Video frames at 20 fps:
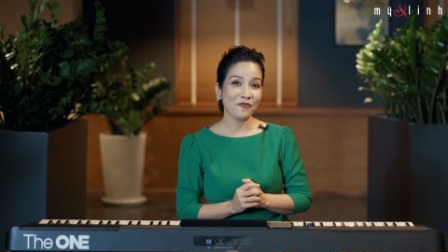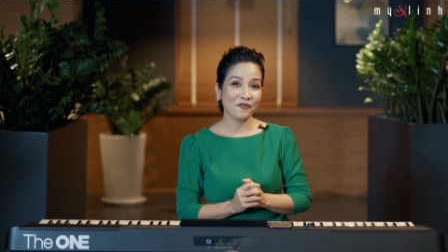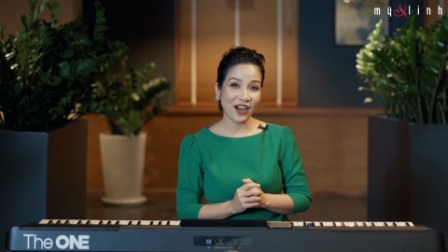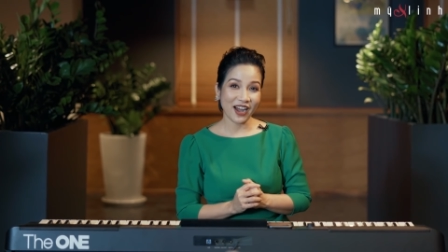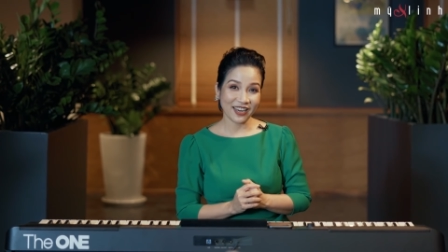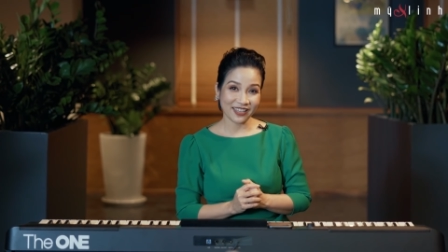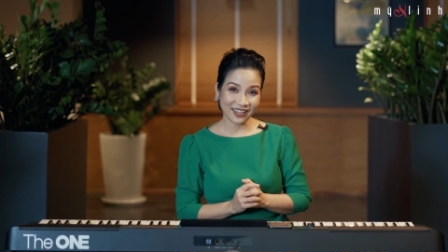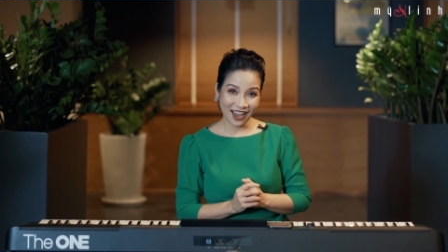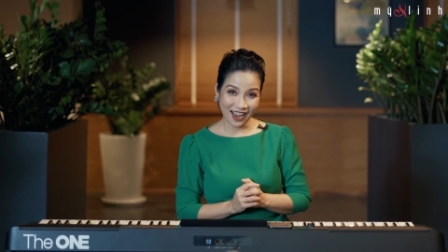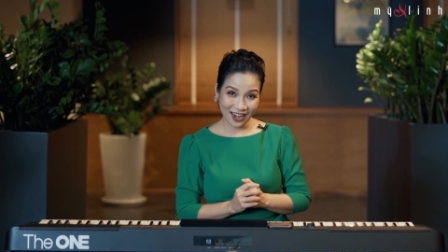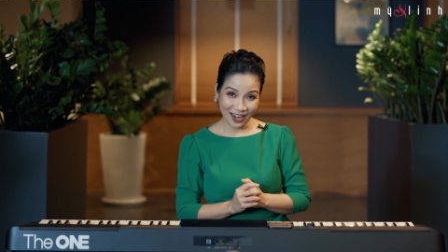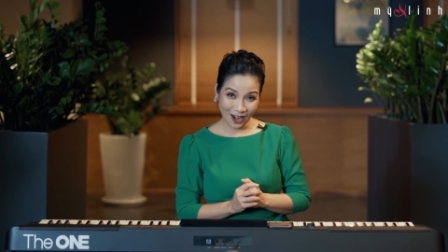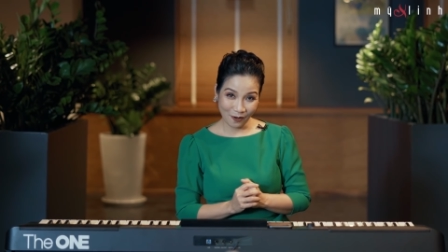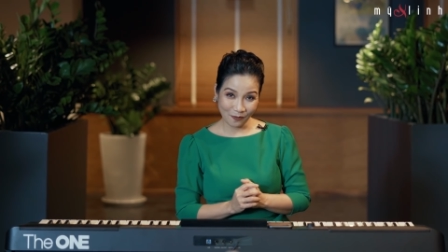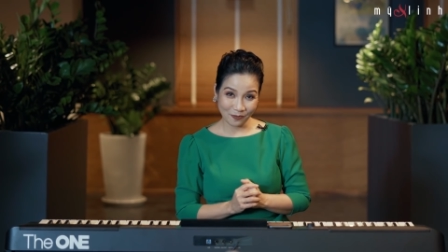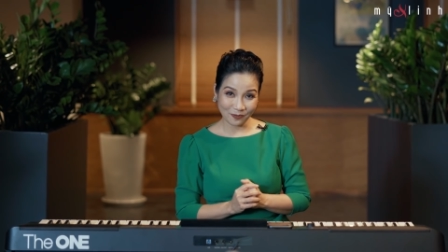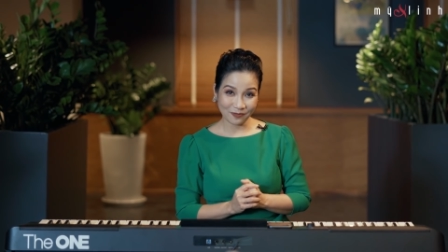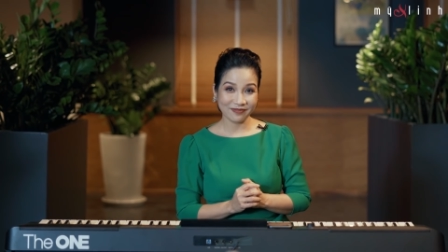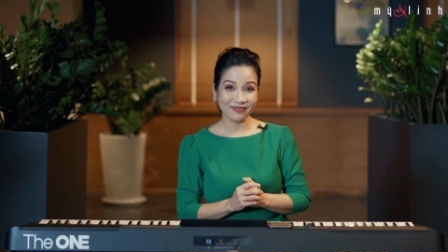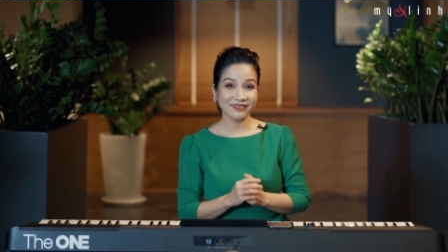và thả
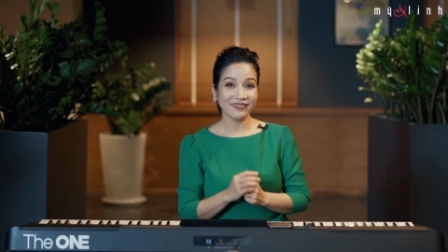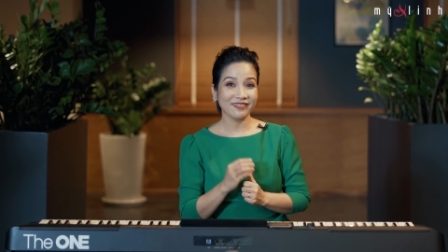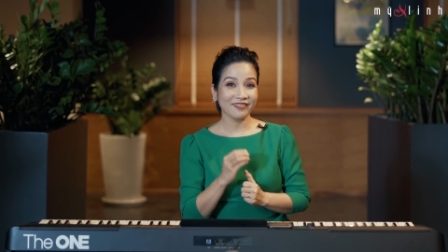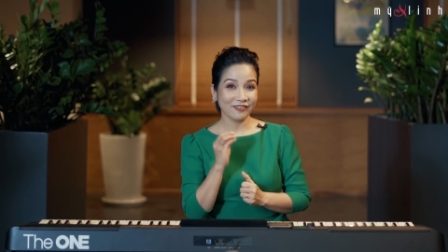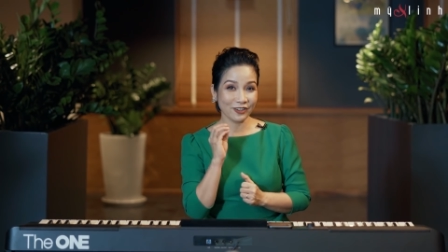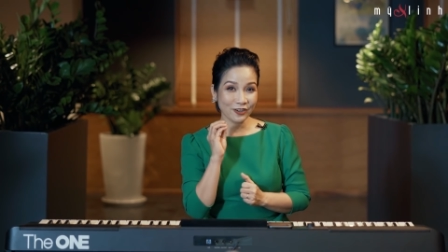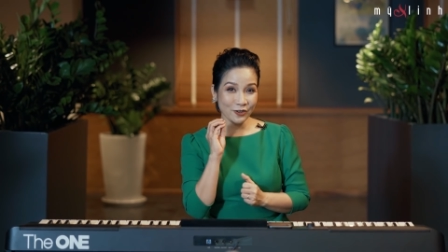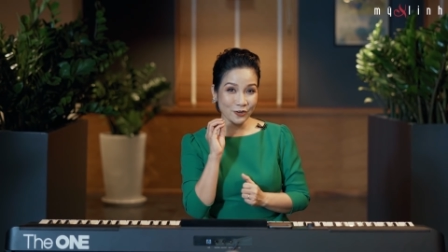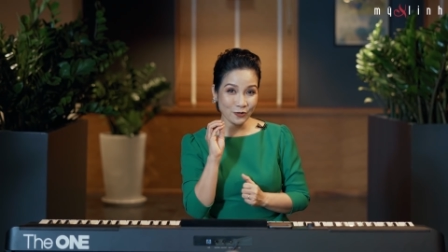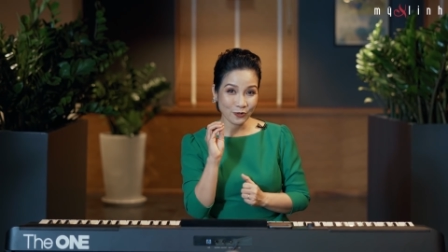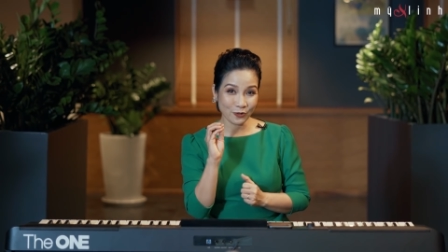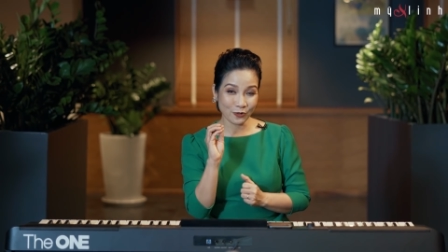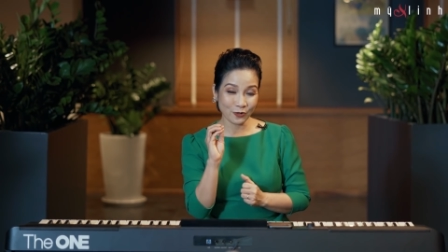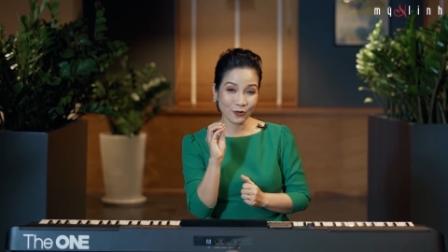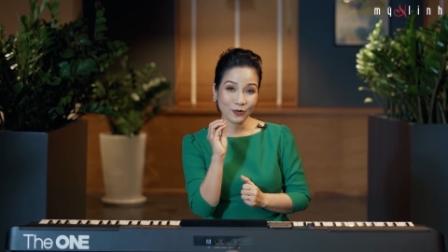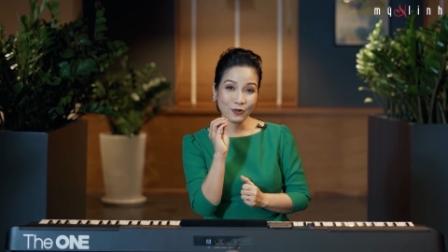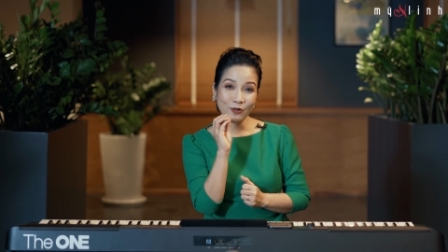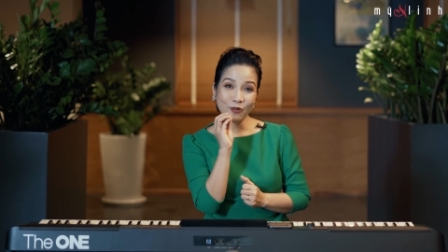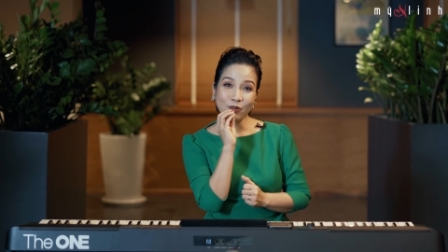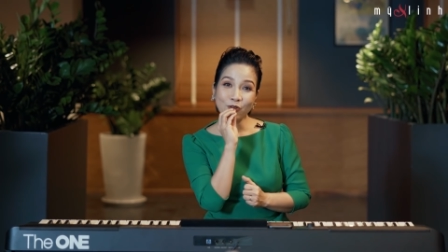lỏng đủ
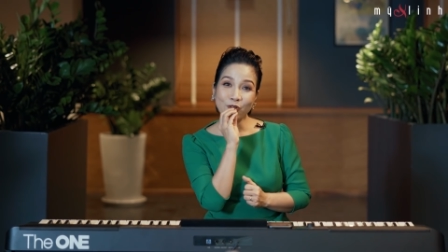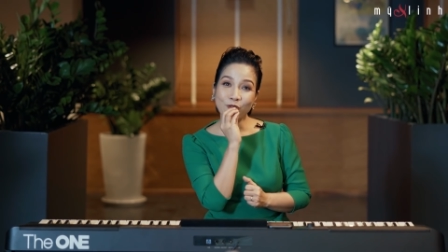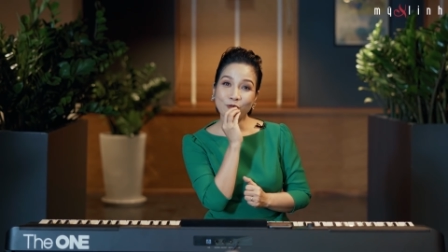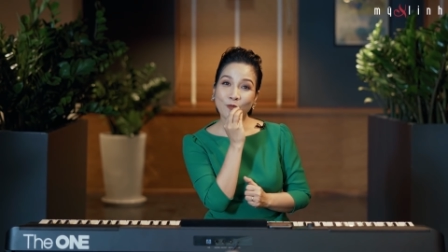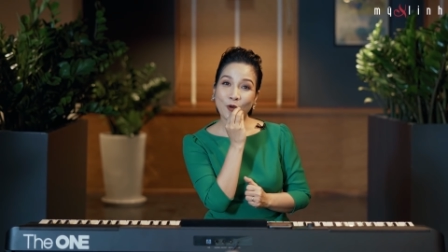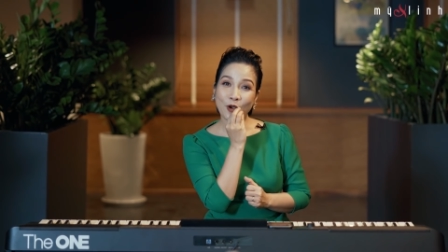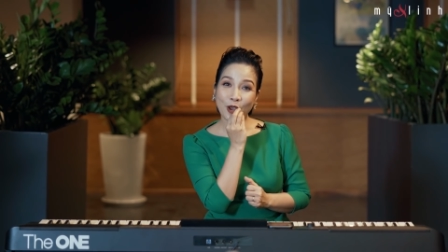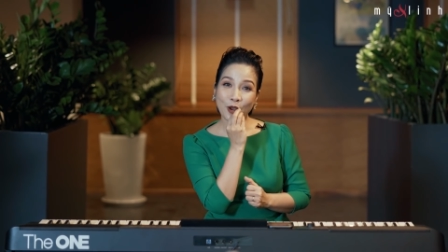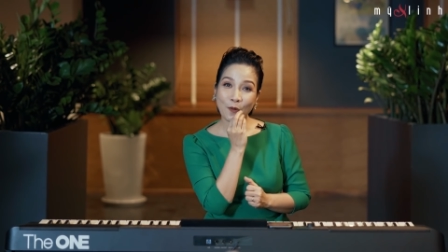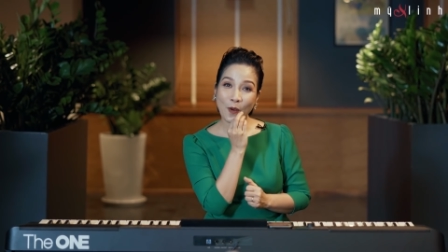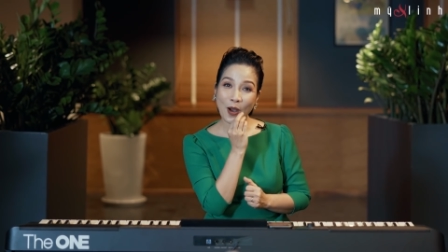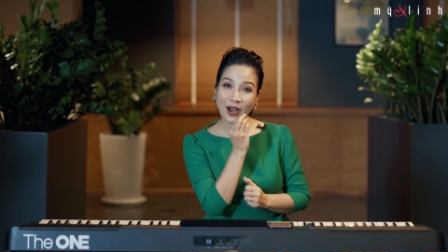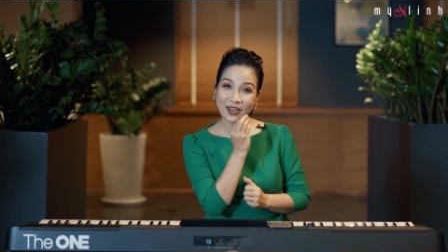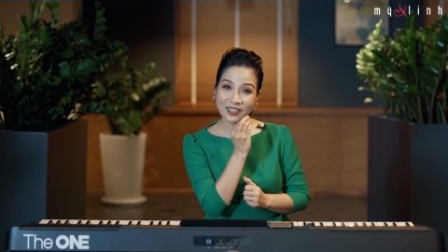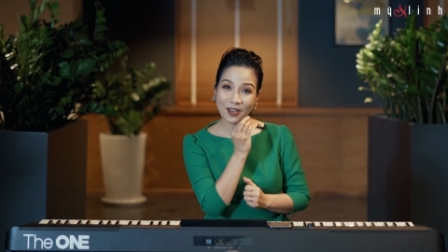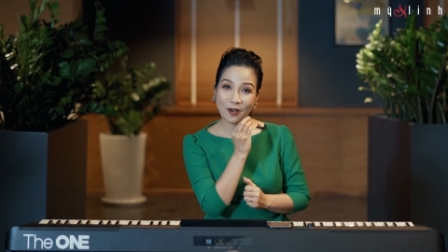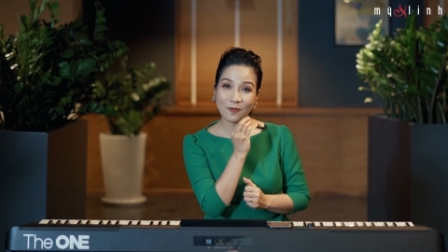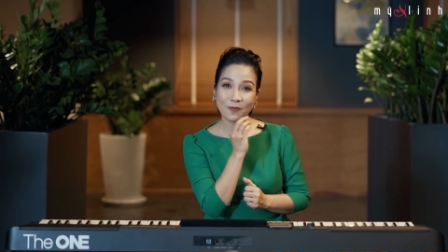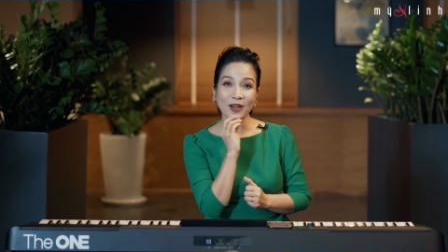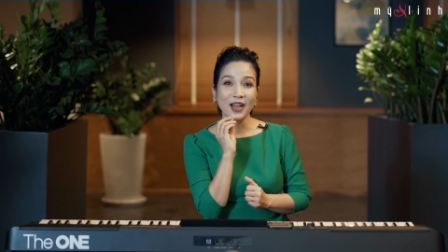một cái
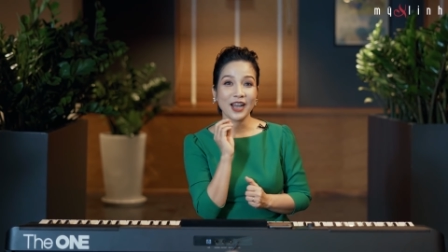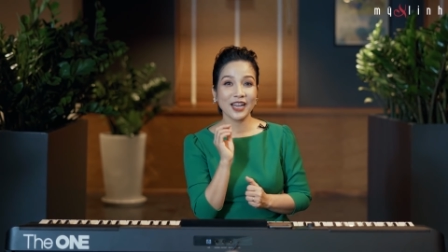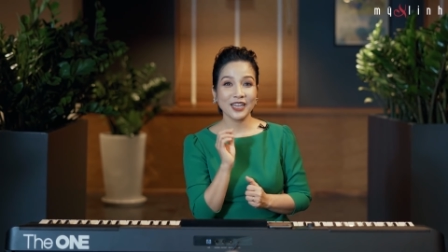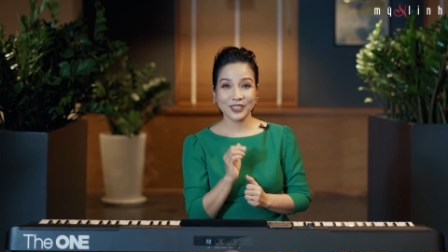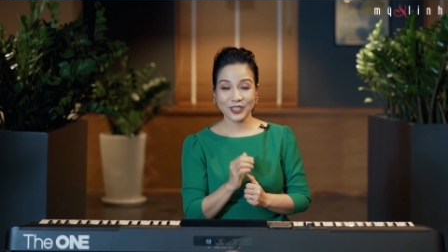khoang rộng